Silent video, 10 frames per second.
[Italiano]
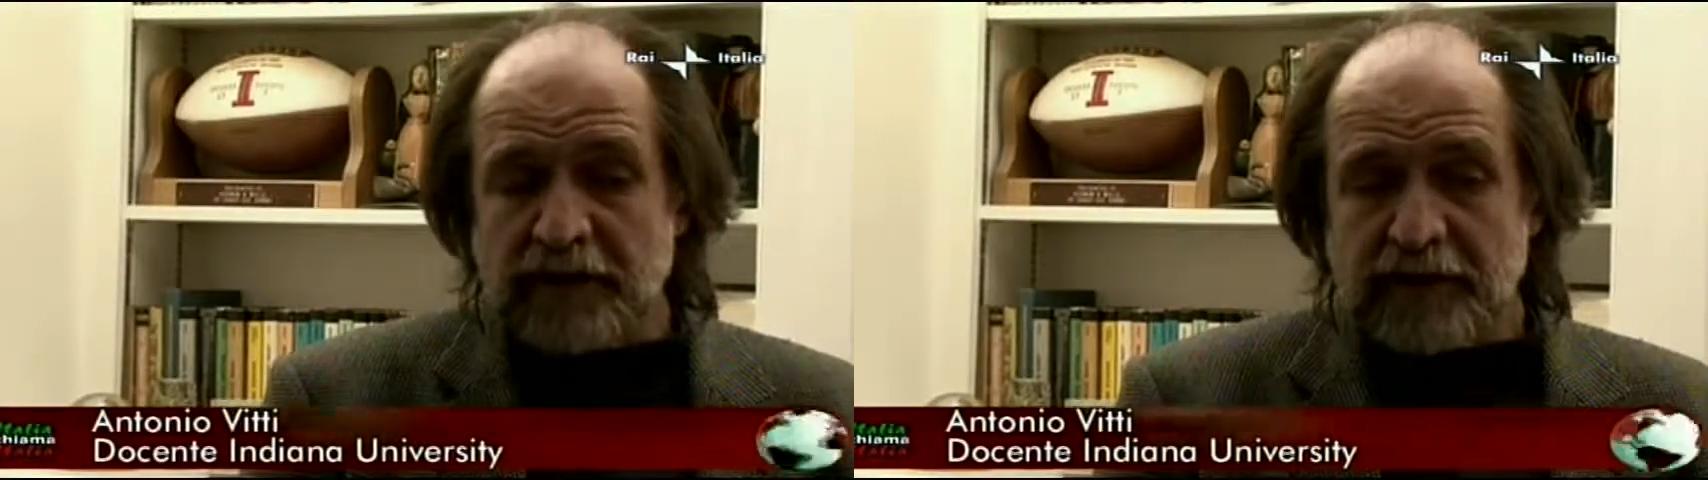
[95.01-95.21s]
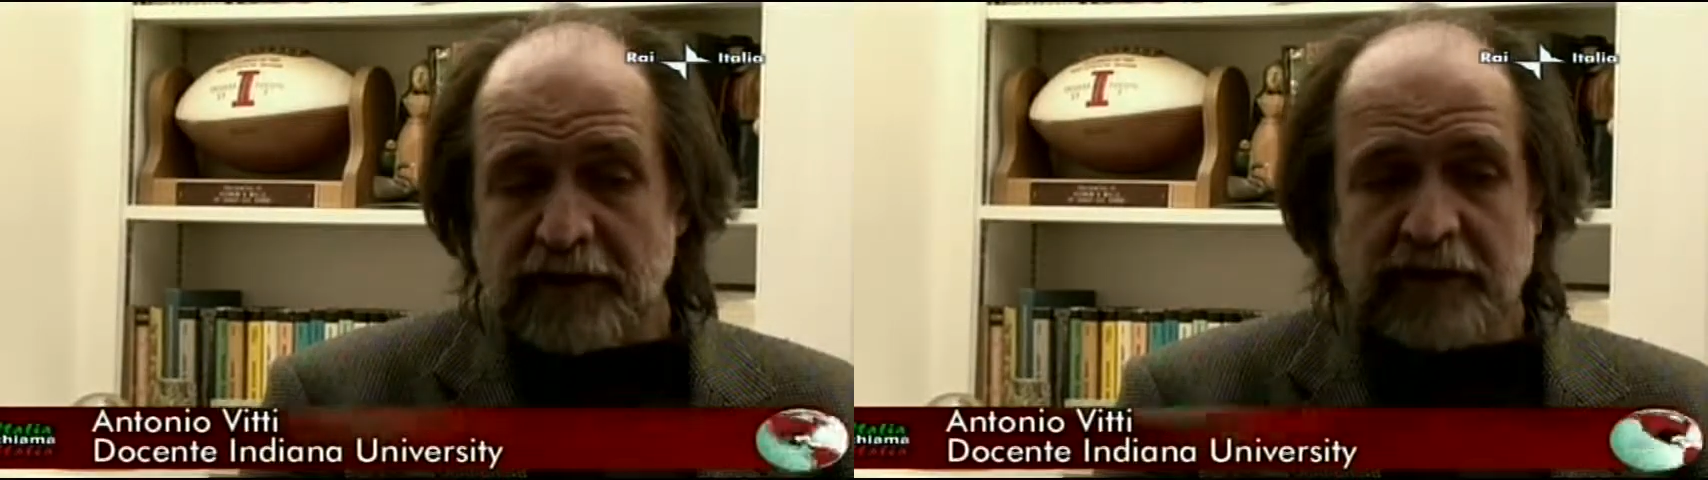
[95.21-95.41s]

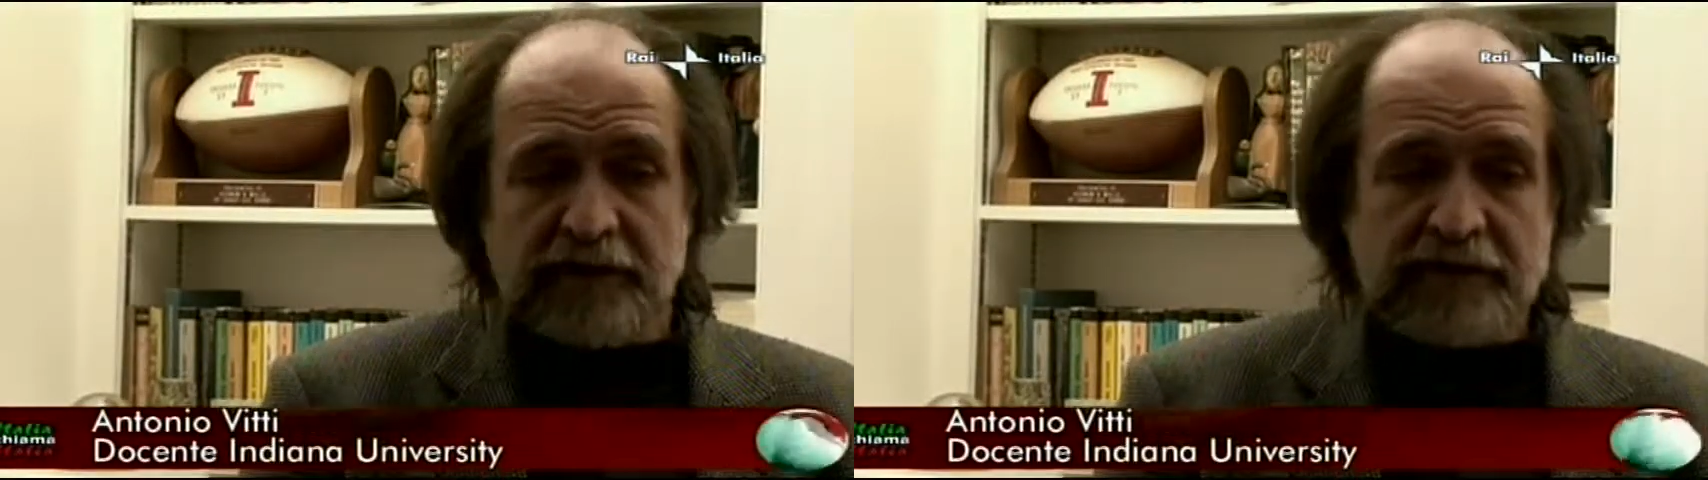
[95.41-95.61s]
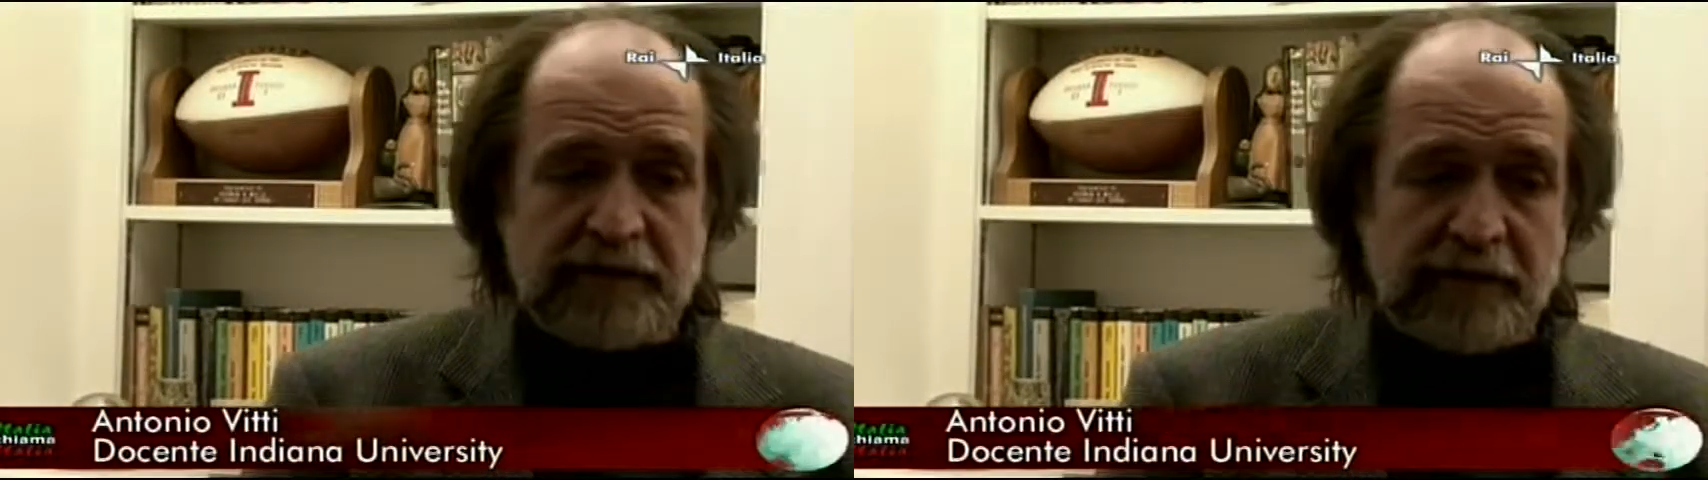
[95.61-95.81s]

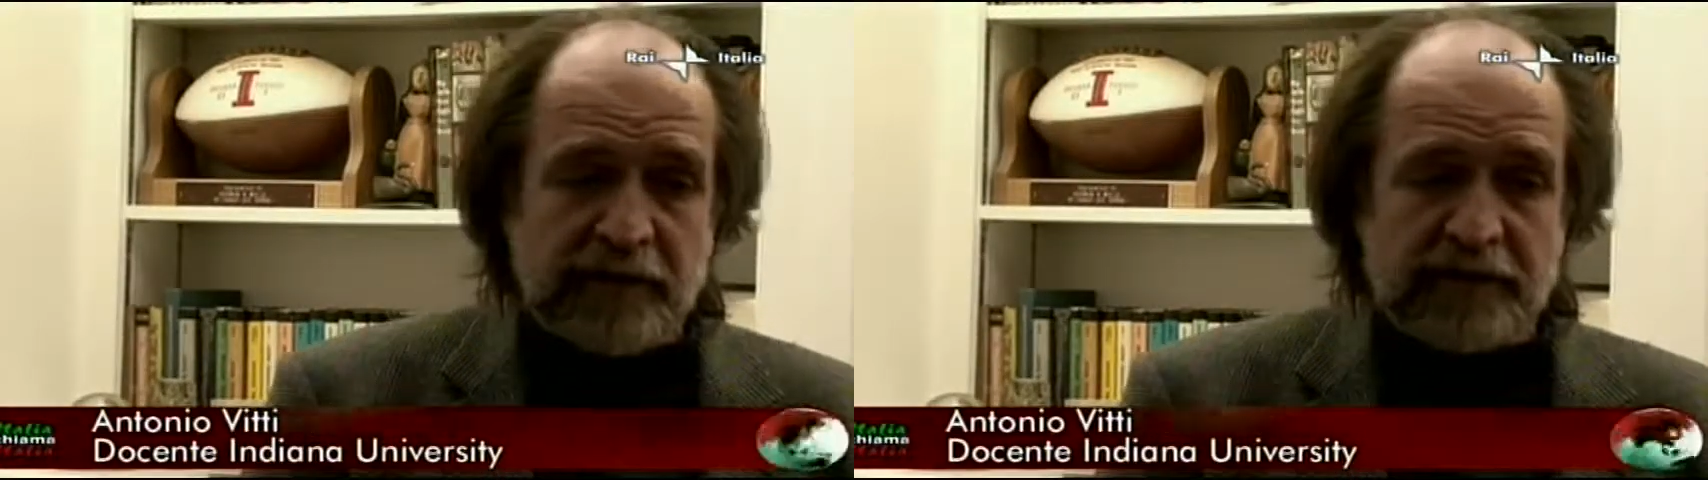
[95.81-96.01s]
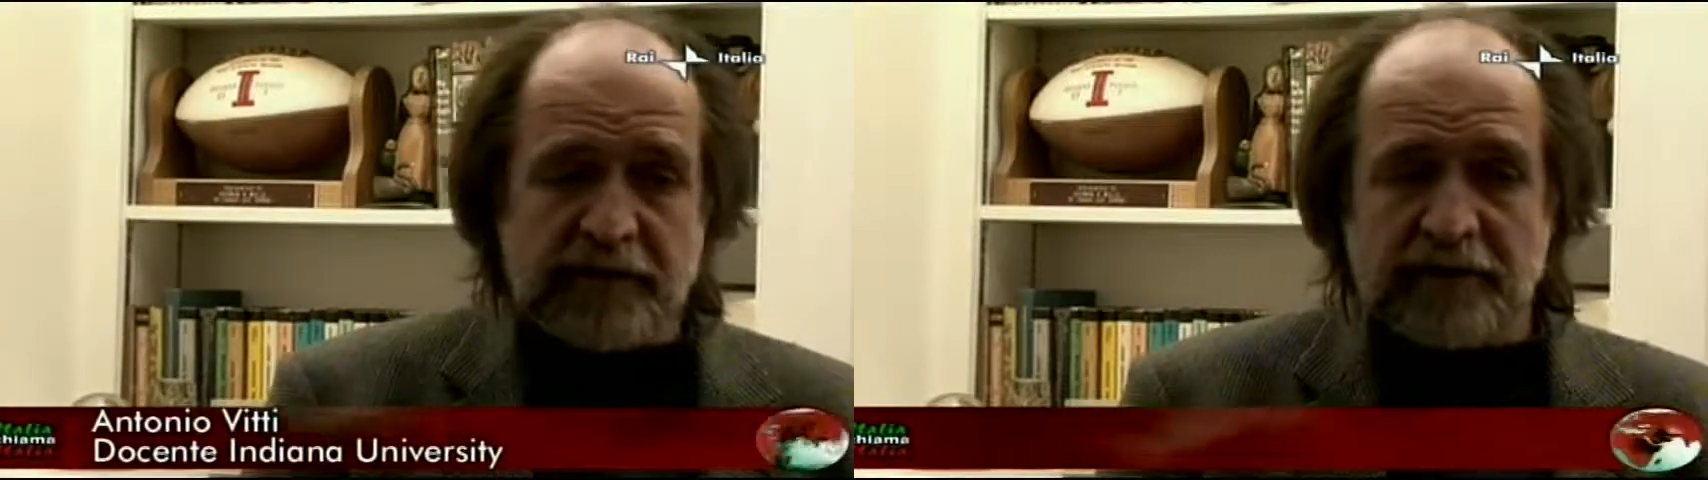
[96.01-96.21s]
attrici,
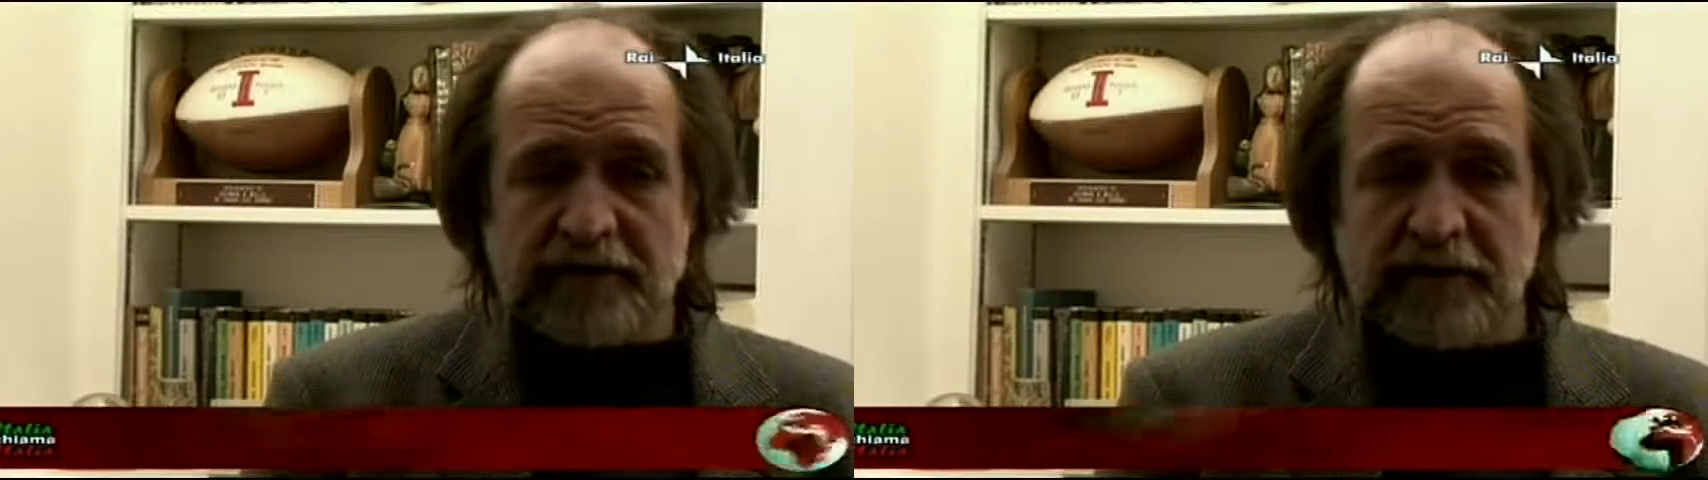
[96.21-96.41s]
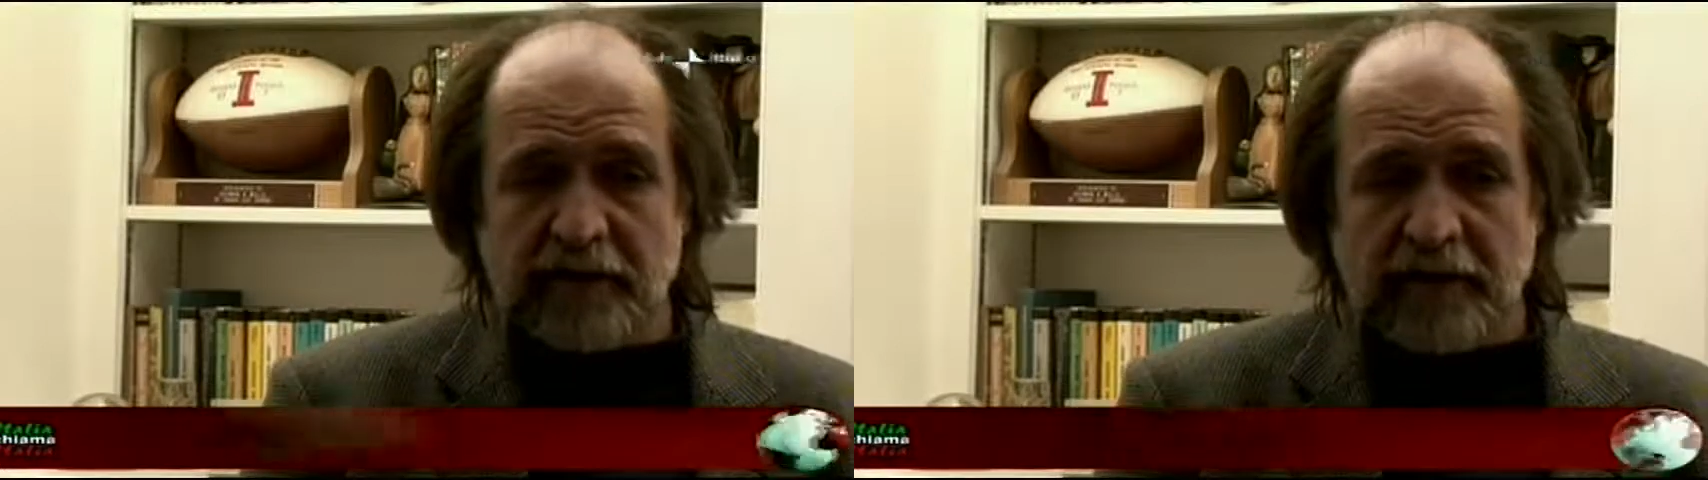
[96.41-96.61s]

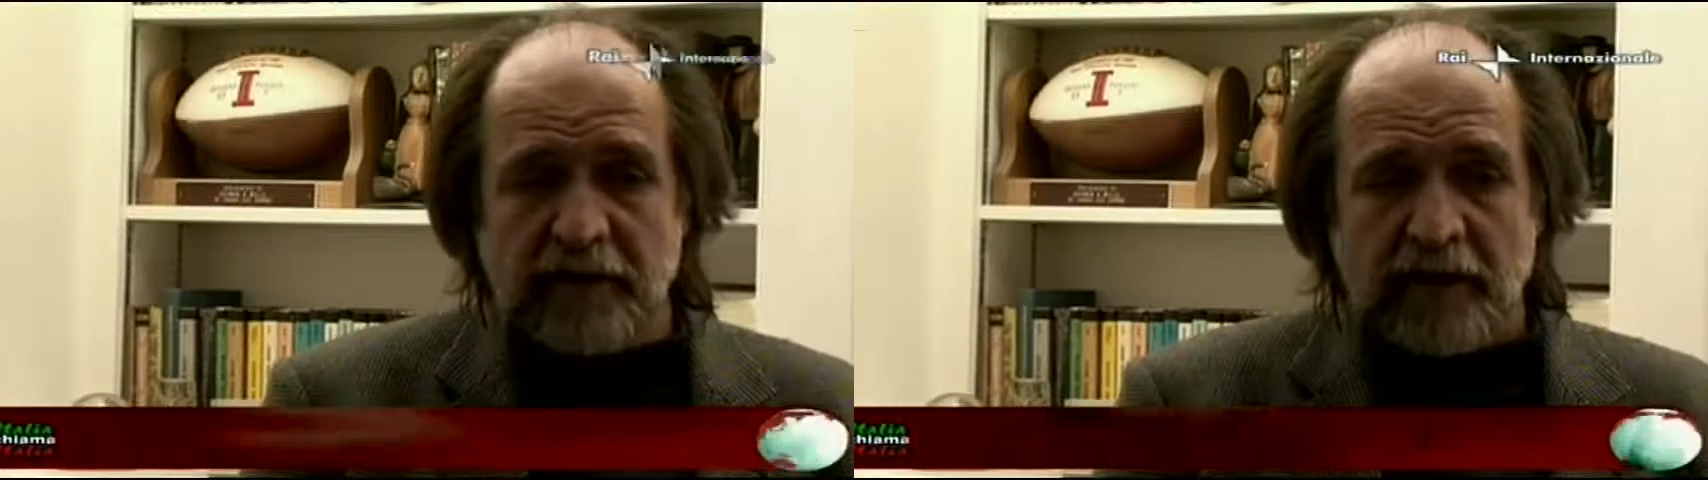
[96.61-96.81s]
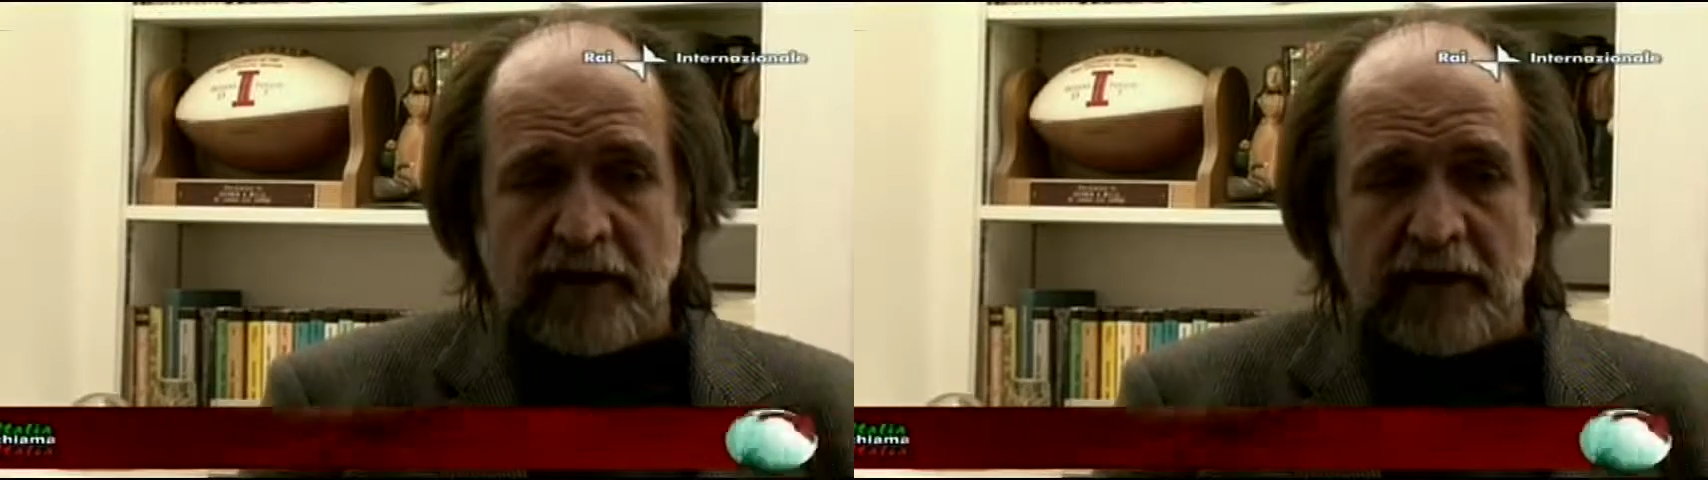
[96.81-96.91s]
registi.